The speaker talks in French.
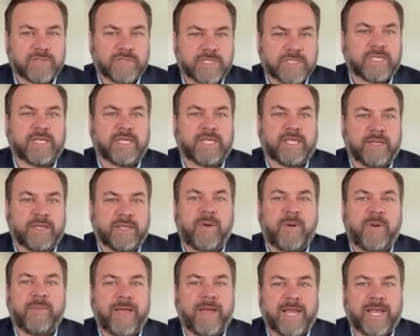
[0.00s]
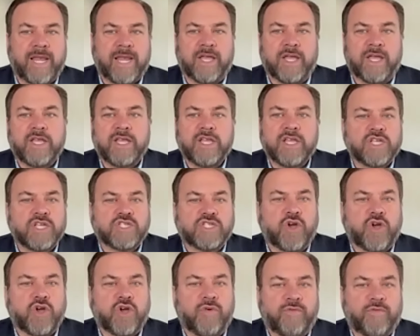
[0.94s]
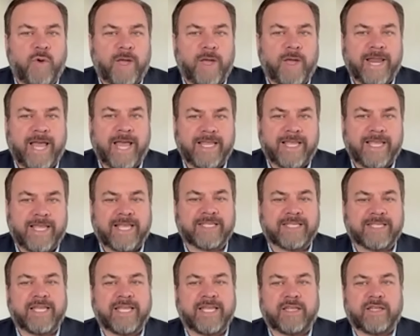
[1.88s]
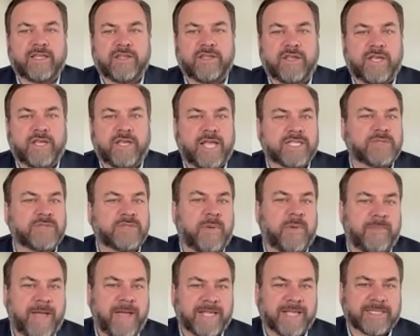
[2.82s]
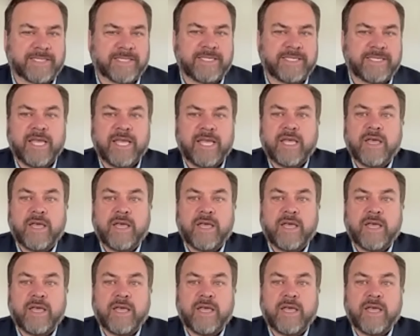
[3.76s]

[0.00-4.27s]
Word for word: C'est pas mal euh, ce qu'on voit dans les casernes à ce moment-ci.